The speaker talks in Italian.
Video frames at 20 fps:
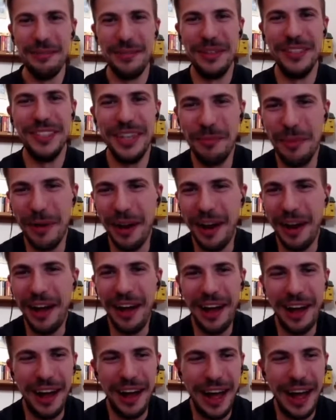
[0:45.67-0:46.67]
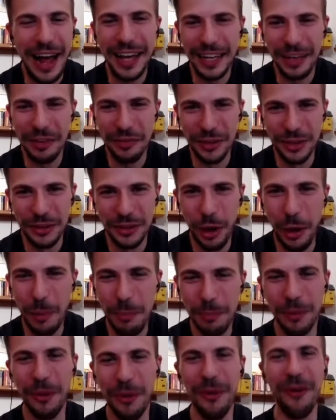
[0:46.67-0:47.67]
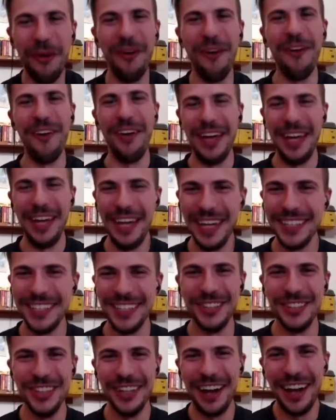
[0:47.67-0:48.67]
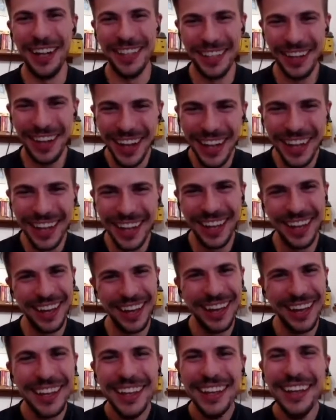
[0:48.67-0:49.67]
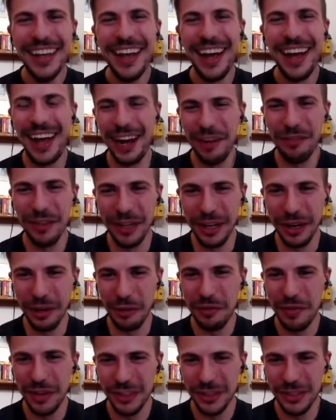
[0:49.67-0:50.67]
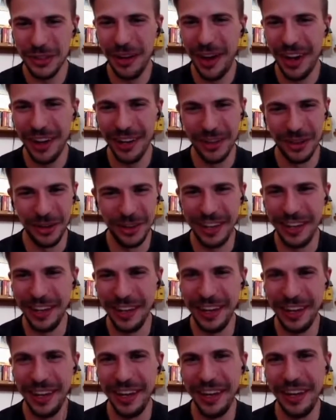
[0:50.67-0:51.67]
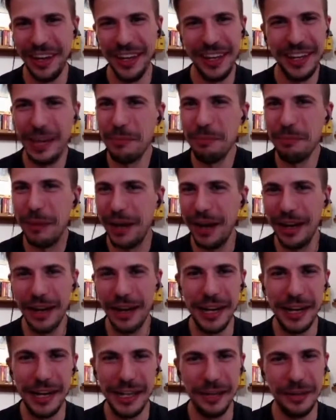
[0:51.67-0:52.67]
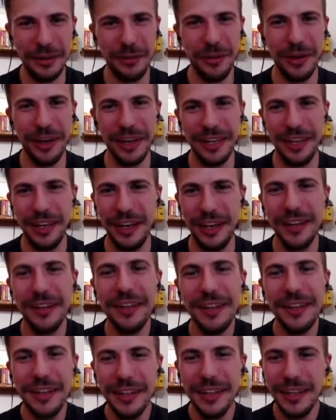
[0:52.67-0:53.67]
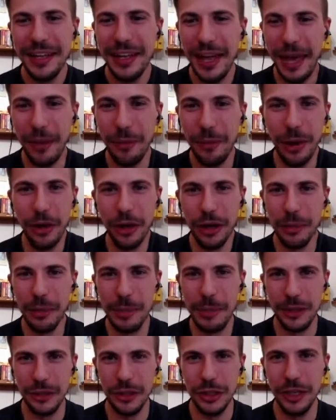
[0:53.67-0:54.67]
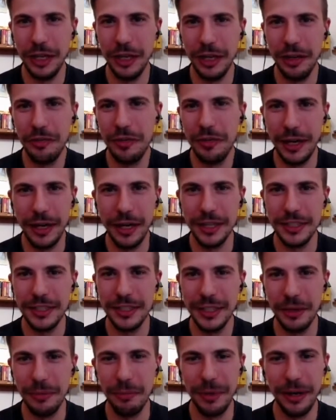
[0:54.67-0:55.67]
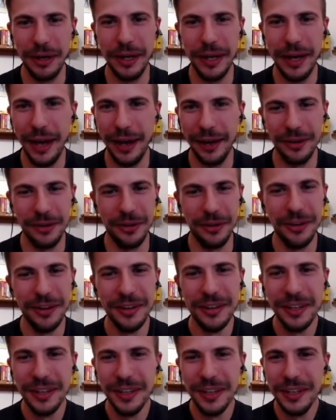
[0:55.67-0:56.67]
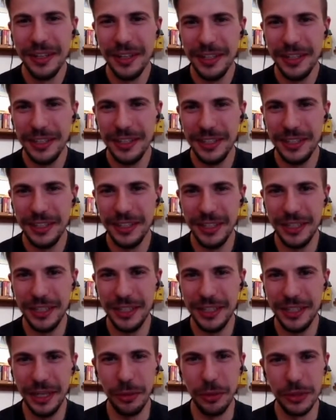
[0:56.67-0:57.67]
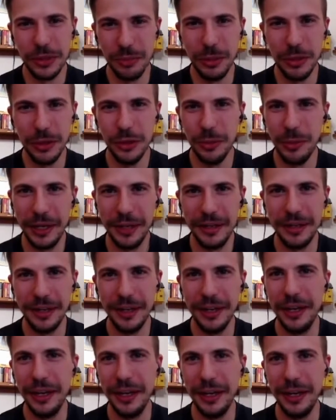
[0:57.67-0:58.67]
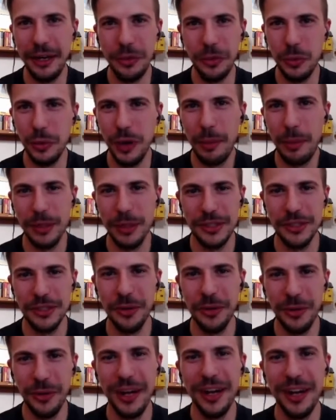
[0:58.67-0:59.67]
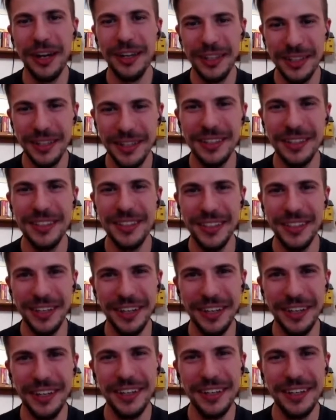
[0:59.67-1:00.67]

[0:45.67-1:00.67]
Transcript: mi sembra anche fin troppo esagerata. Ma... Alla fine non faccio altro che, che, imparare le lingue, che è quello che mi piace fare da sempre, ecco. Seguo semplicemente una passione sì.